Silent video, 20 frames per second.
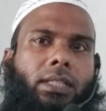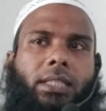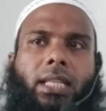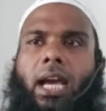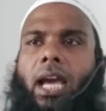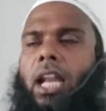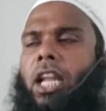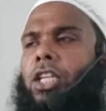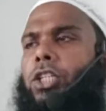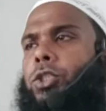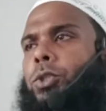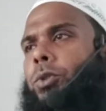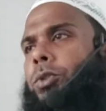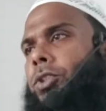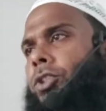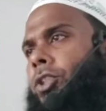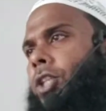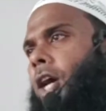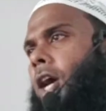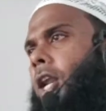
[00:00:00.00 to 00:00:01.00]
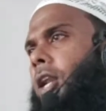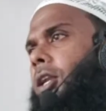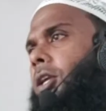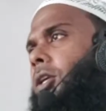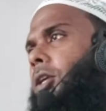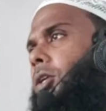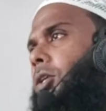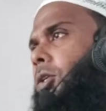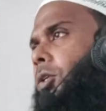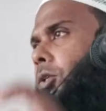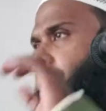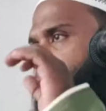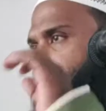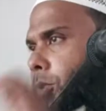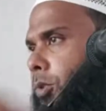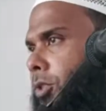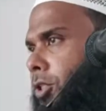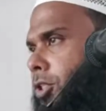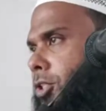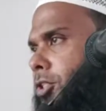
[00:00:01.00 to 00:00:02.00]
তাহলে সুন্দর
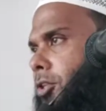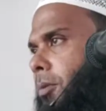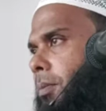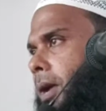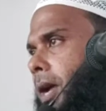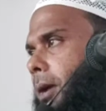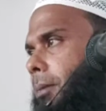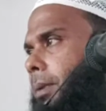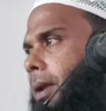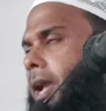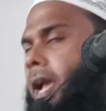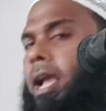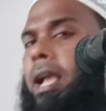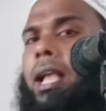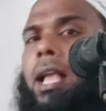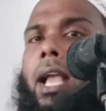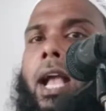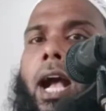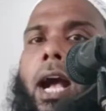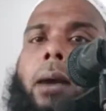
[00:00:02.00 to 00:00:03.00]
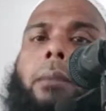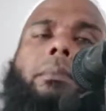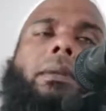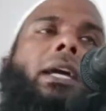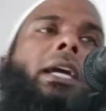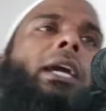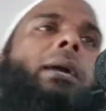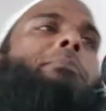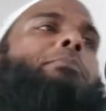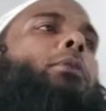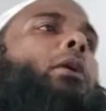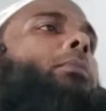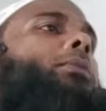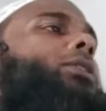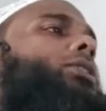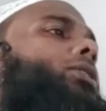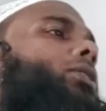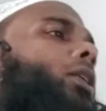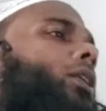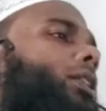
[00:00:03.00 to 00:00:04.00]
সুষ্ঠুভাবে আপনাকে
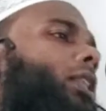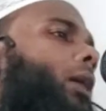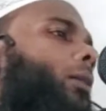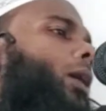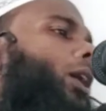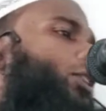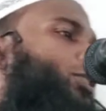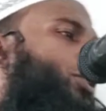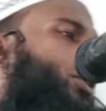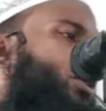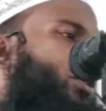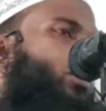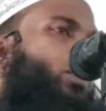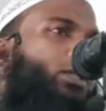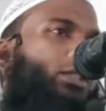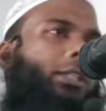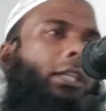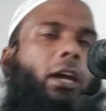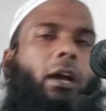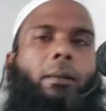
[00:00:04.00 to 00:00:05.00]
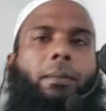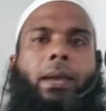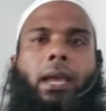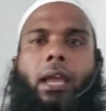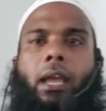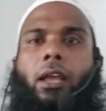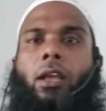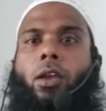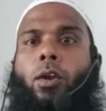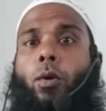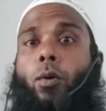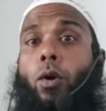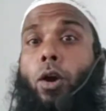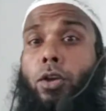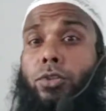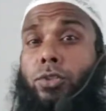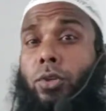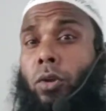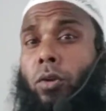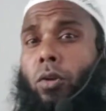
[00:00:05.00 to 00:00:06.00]
পবিত্রতা অর্জন করতে হবে
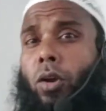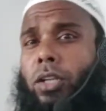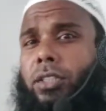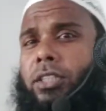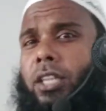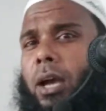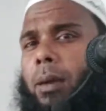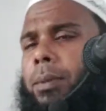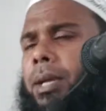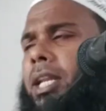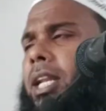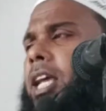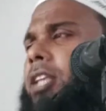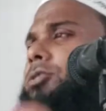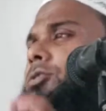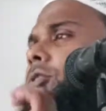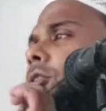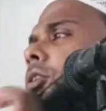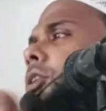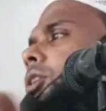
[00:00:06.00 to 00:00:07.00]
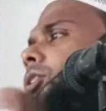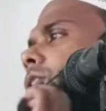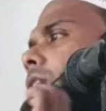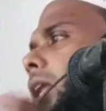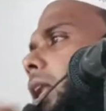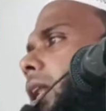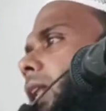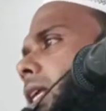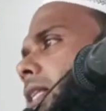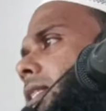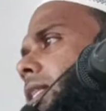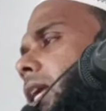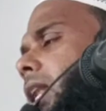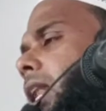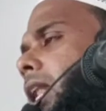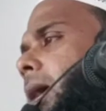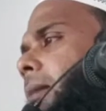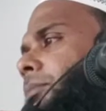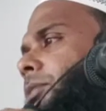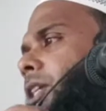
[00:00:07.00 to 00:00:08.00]
অজু করতে হবে রাসুল সাল্লা
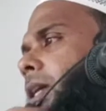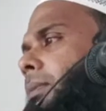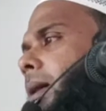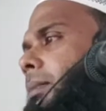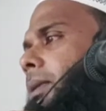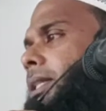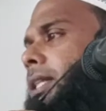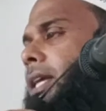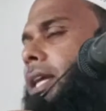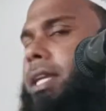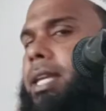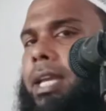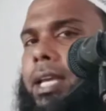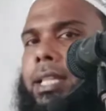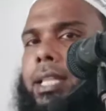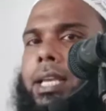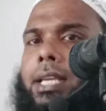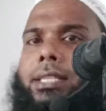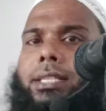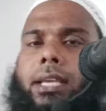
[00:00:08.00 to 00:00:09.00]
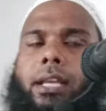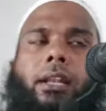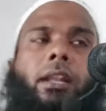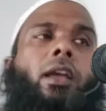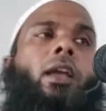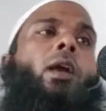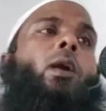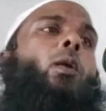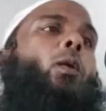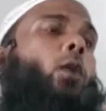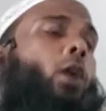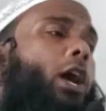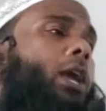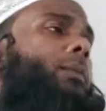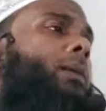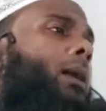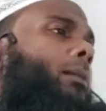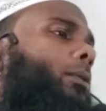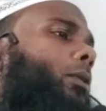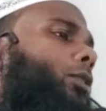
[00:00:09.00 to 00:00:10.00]
সাল্লাম যেভাবে দেখিয়ে দিয়েছেন
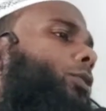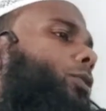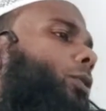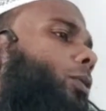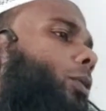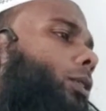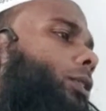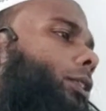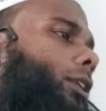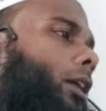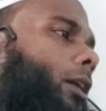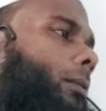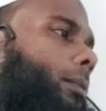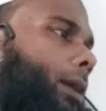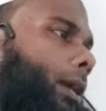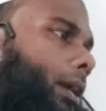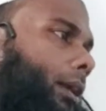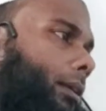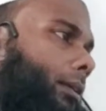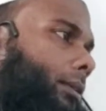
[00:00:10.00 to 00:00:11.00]
ওইভাবে অজু করতে হবে